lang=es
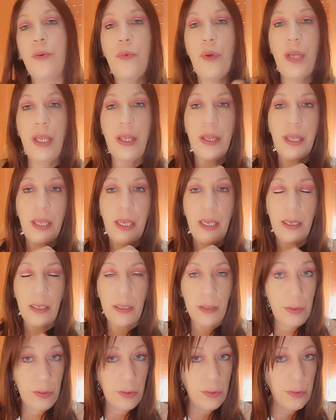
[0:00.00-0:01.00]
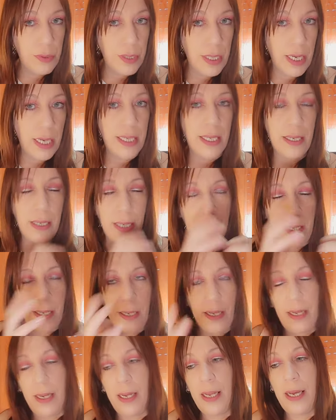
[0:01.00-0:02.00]
cuece pues, eh, ruda, y
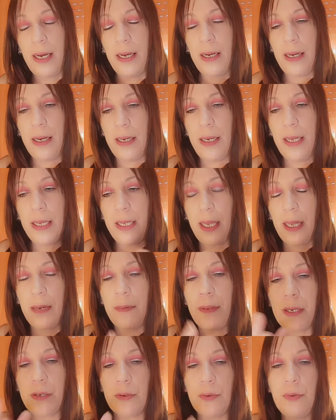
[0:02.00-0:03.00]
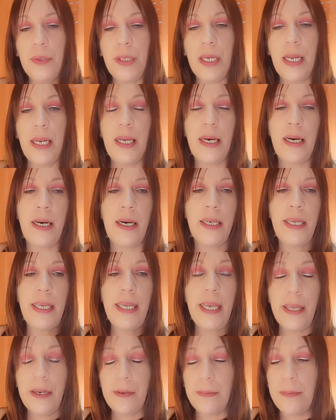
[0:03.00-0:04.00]
eh, eh, la, hierba ruda, la
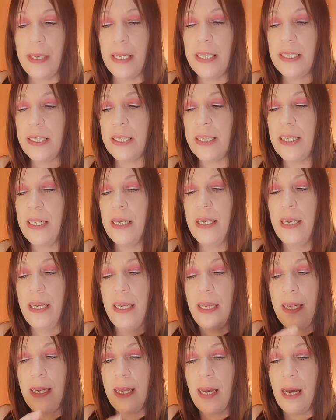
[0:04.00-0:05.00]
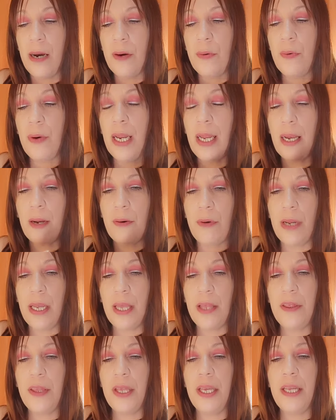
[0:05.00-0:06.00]
hierves en agua, la
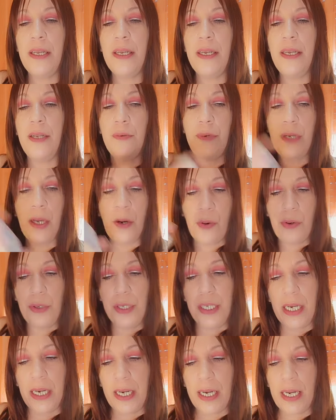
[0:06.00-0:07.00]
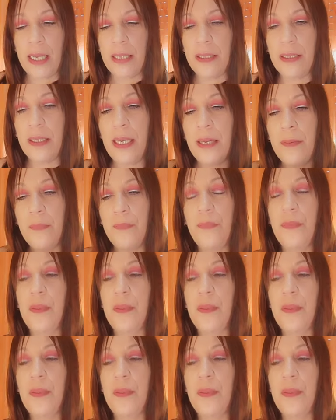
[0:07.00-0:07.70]
cueces en una olla grande,